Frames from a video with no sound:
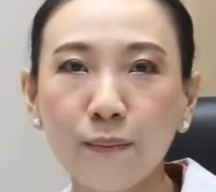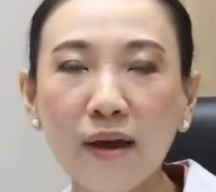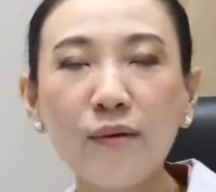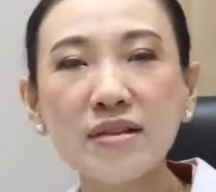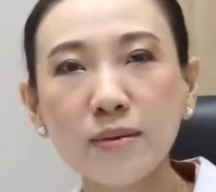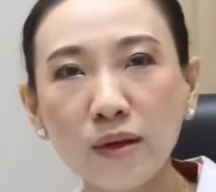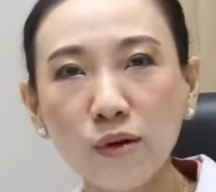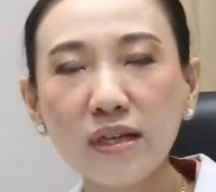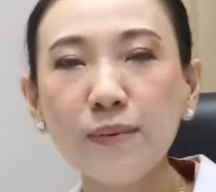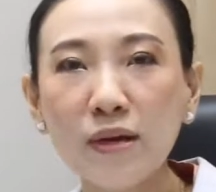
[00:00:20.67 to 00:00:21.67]
ไม่ว่าจะเป็นคน
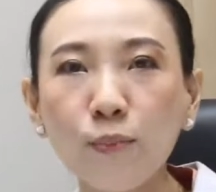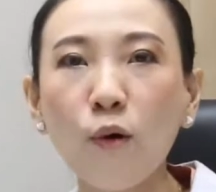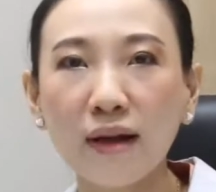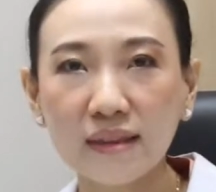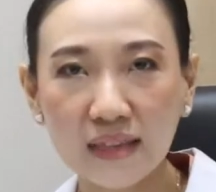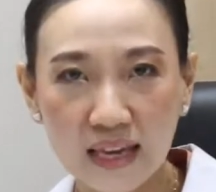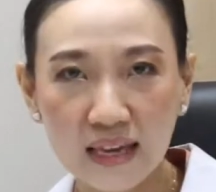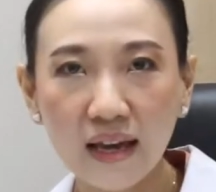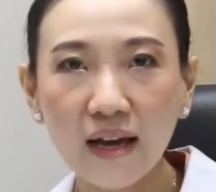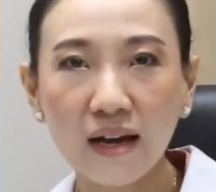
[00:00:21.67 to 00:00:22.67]
ที่ผิวปกติ
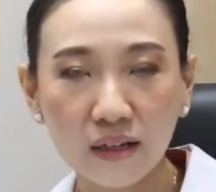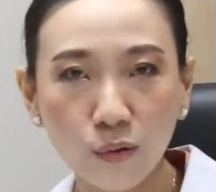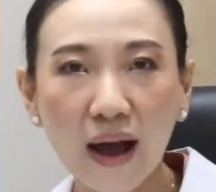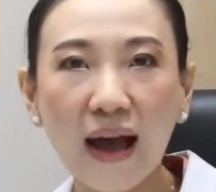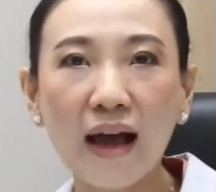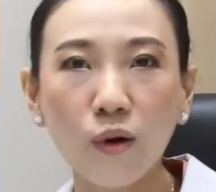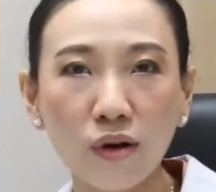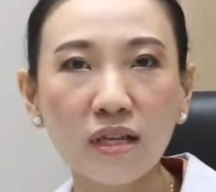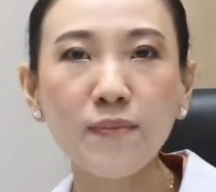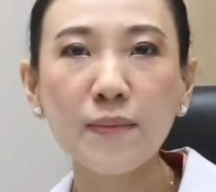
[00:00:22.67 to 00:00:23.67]
หรือว่าคน
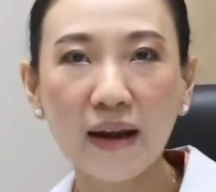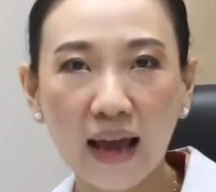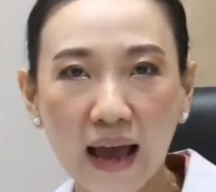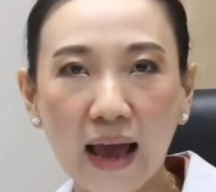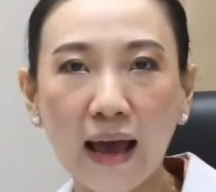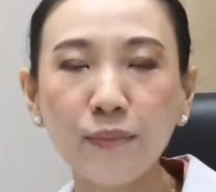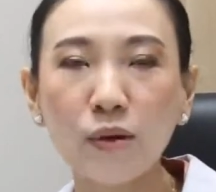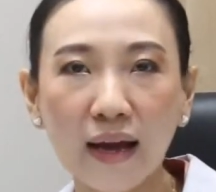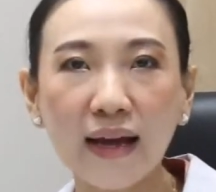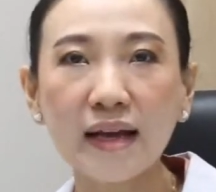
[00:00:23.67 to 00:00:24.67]
ที่มีปัญหาผิว
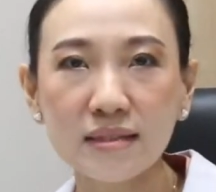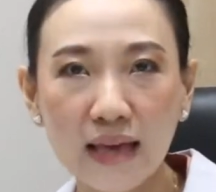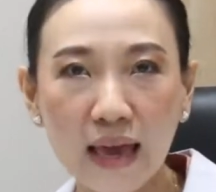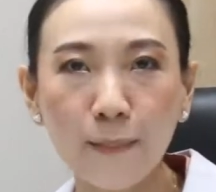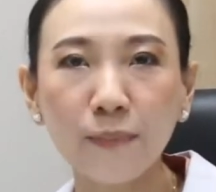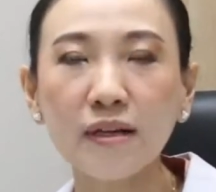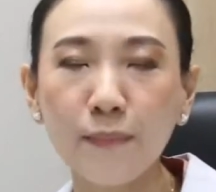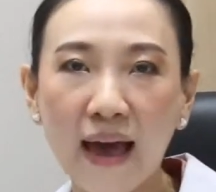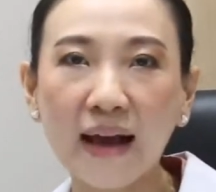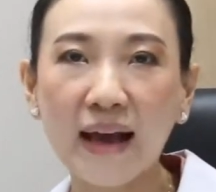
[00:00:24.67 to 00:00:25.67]
หนังอักเสบผื่น
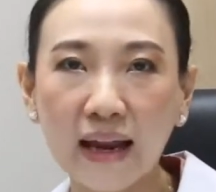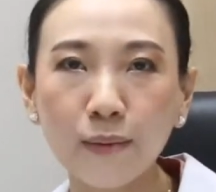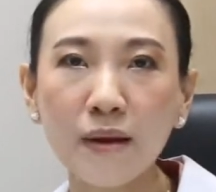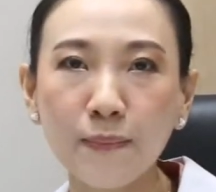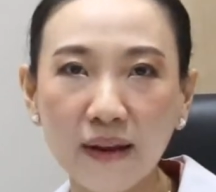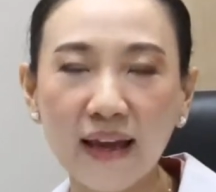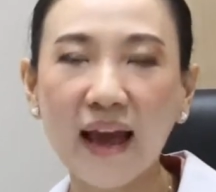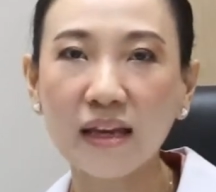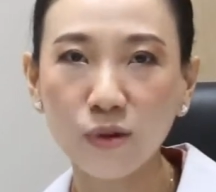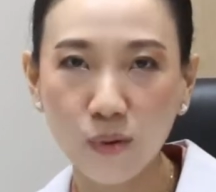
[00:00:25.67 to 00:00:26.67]
แพ้คันเป็นเป็นหาย
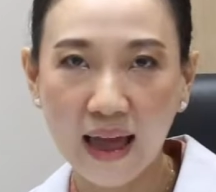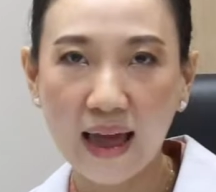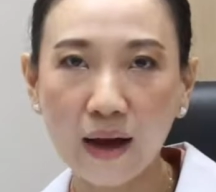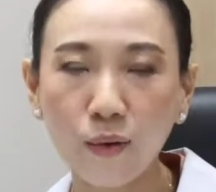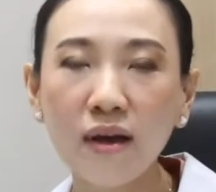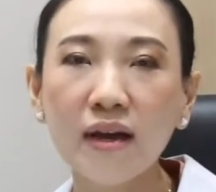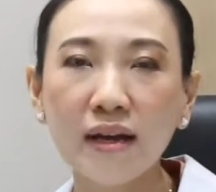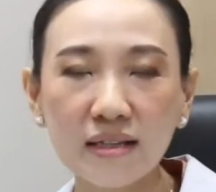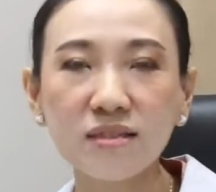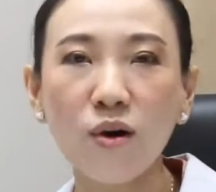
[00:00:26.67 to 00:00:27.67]
หายอยู่แล้ว
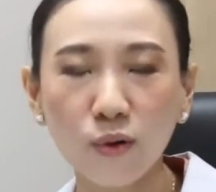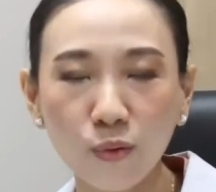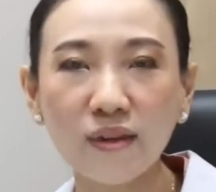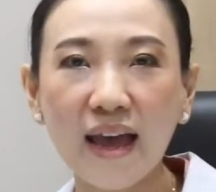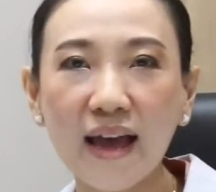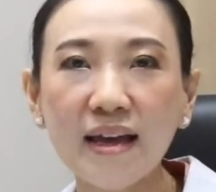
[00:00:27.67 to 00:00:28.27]
ทั้งสองกลุ่มนี้